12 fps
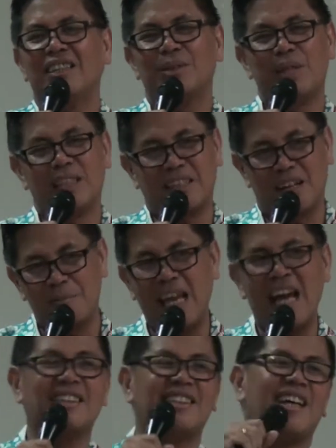sudah
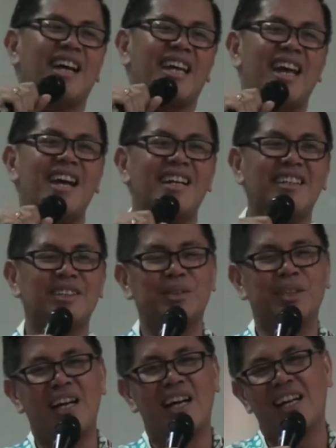terbiasa ya, sudah